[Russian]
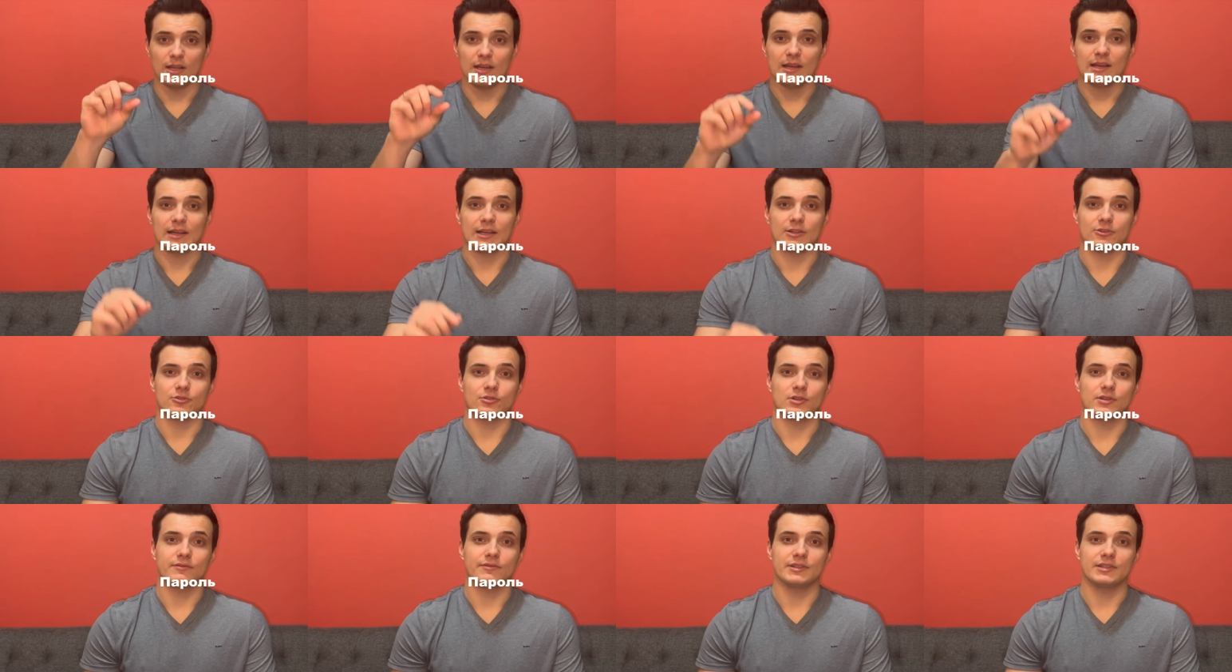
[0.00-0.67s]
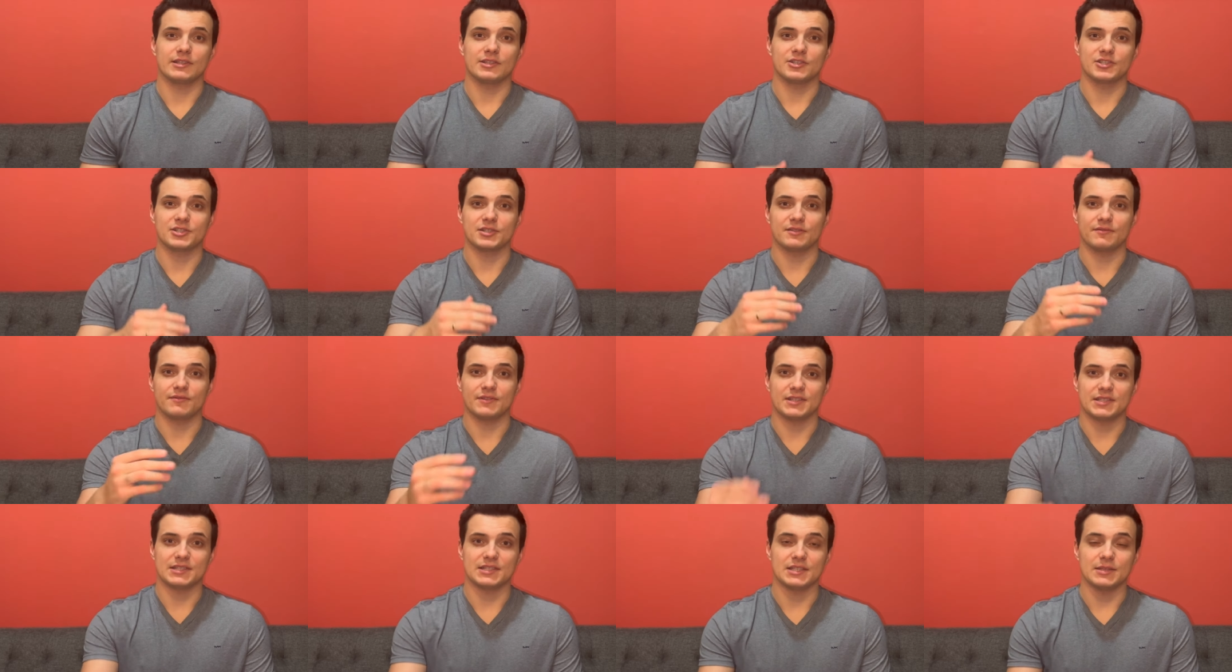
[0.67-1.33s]
который вы должны
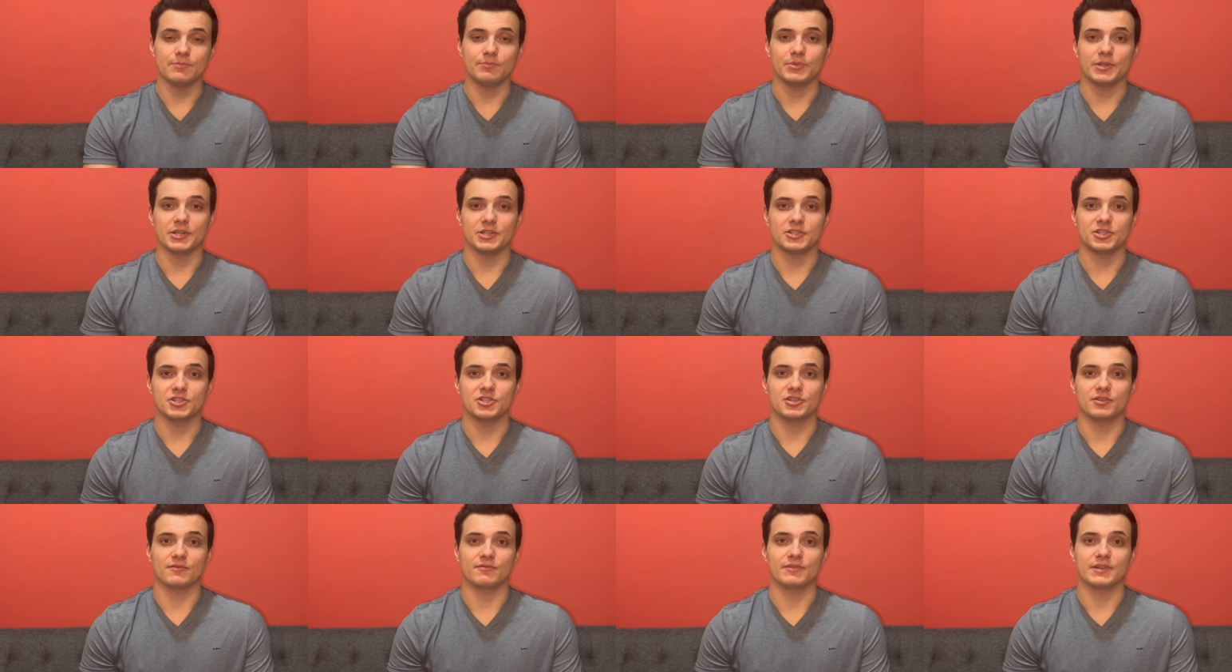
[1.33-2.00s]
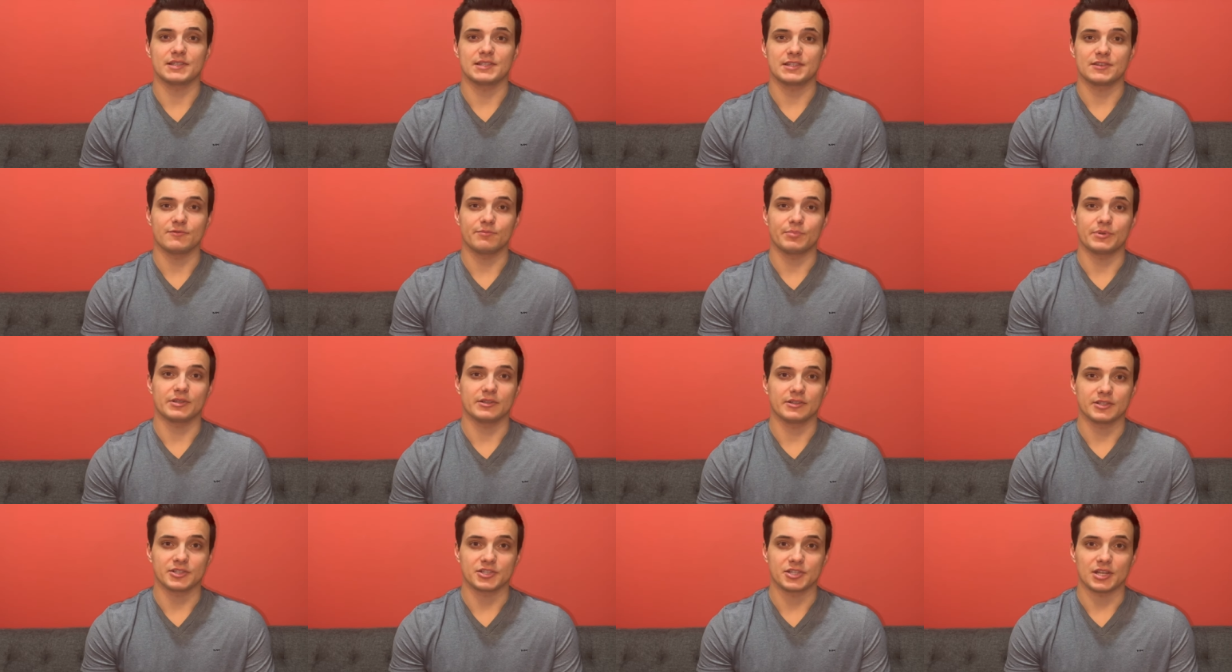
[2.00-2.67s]
ввести, прежде чем войти в
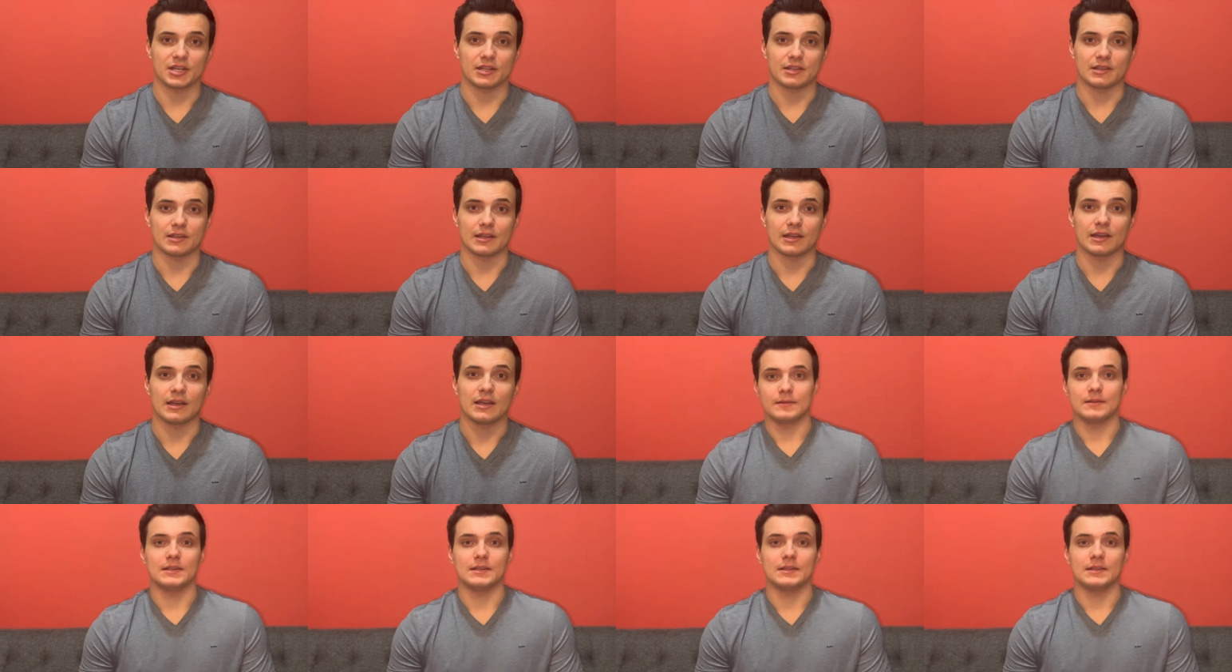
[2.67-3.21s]
приложение.